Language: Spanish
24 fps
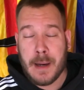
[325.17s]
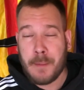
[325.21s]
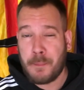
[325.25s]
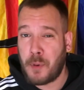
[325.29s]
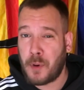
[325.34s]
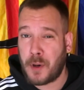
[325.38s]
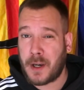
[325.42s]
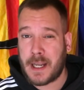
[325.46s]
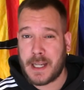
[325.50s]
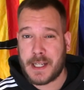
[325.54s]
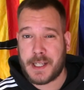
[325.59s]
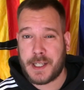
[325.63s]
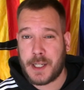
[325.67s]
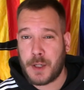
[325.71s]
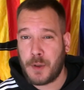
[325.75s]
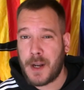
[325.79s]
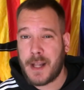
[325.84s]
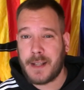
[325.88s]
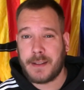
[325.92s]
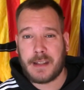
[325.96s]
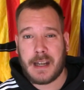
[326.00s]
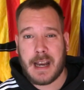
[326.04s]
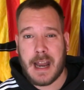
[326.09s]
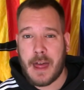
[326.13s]
porque si un
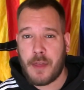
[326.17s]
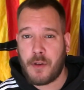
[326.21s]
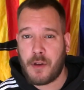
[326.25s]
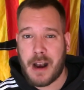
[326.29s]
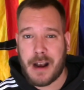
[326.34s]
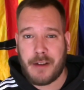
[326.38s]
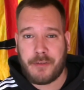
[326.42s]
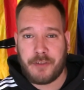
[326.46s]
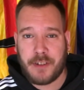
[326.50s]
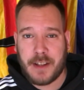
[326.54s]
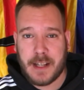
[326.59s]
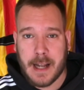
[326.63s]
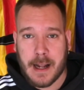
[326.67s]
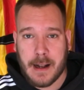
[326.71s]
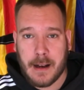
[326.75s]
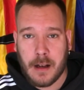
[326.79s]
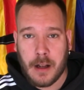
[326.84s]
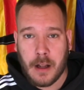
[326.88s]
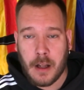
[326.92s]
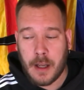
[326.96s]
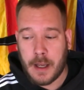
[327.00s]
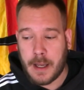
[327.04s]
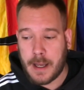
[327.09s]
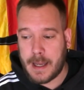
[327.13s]
entrenador al final
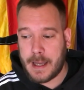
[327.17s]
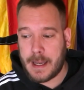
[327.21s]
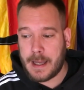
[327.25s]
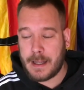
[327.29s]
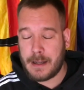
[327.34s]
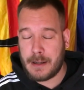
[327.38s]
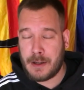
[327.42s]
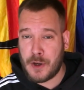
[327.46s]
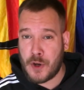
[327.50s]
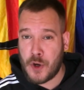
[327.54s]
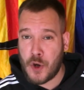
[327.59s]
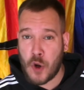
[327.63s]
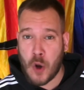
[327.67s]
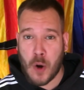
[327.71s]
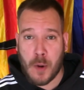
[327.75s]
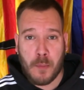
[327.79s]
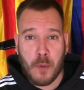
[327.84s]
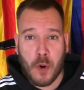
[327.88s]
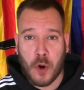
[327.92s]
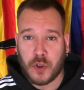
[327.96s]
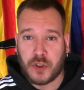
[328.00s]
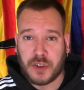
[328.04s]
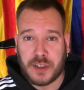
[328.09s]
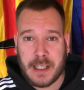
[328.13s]
eh, no
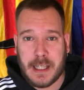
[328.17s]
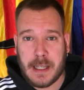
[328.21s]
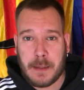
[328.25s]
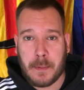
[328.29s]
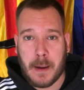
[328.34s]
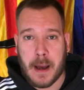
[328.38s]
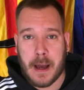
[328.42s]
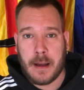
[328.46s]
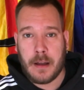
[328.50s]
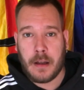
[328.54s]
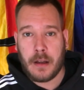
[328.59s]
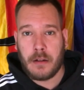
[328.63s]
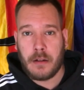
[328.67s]
motiva